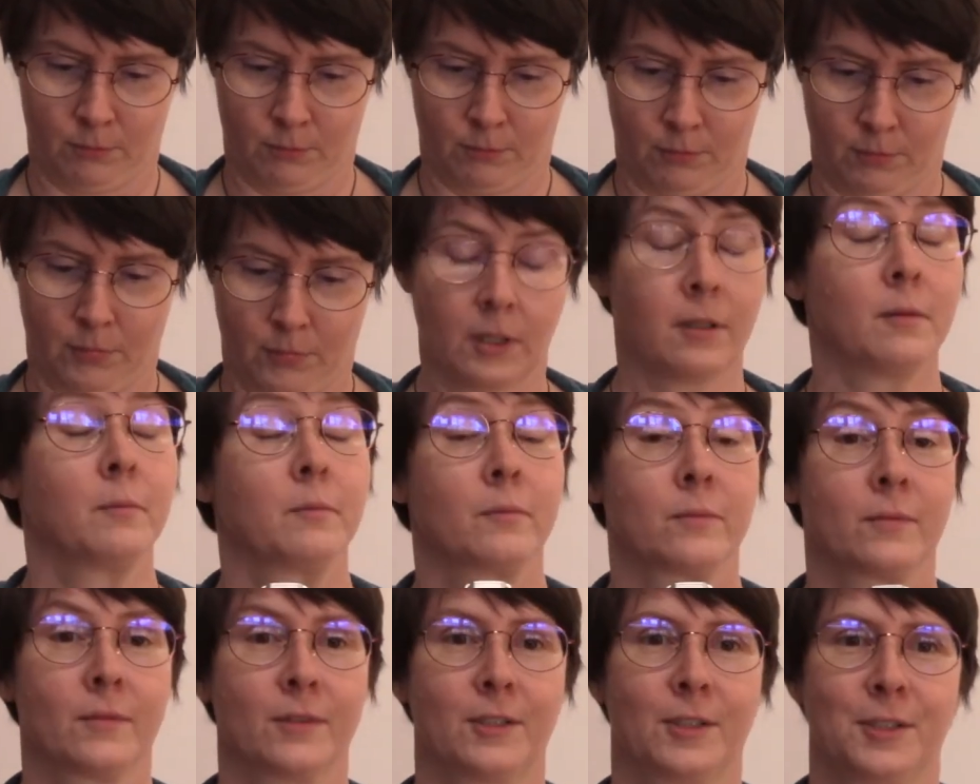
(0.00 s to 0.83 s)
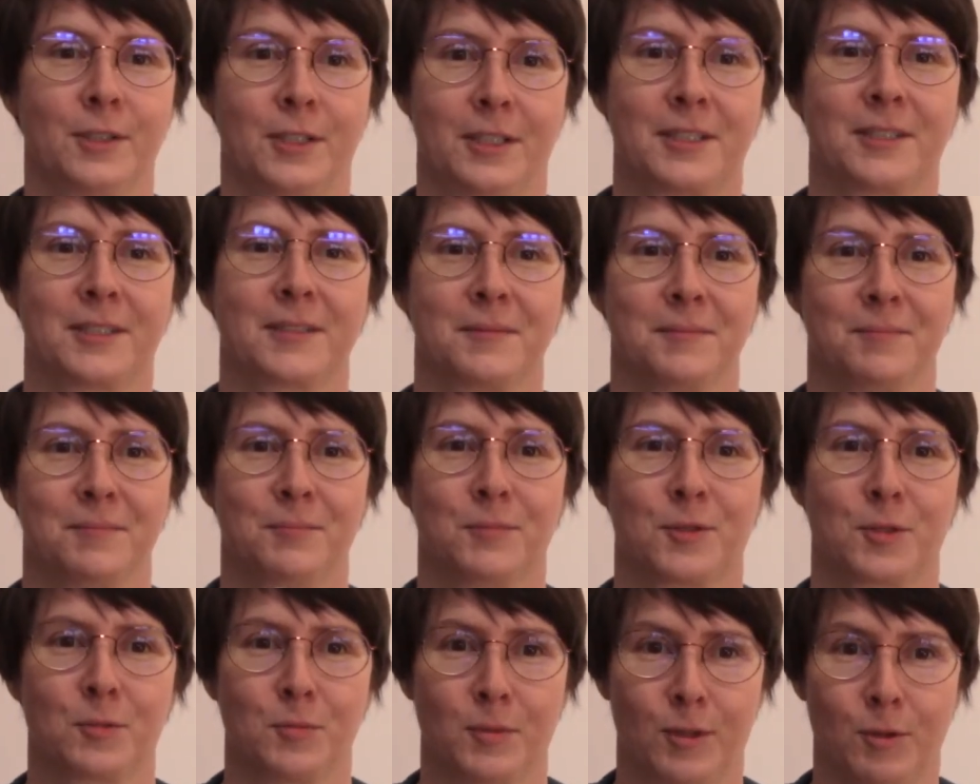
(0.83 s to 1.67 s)
Ah, jetzt
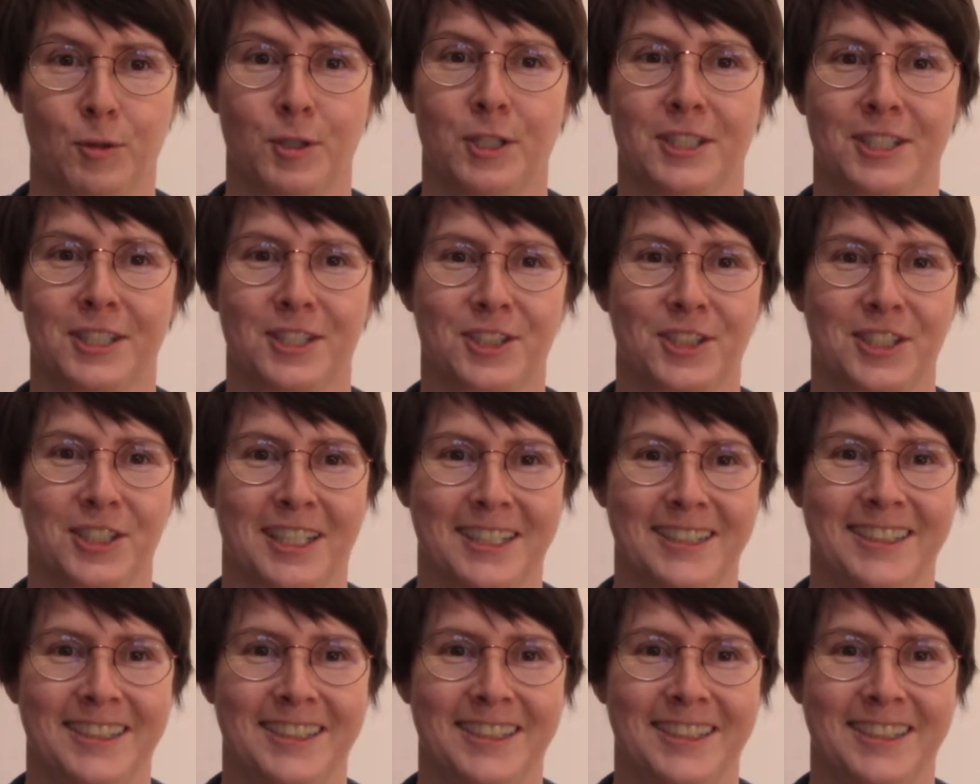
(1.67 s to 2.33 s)
müssen wir auch hier starten.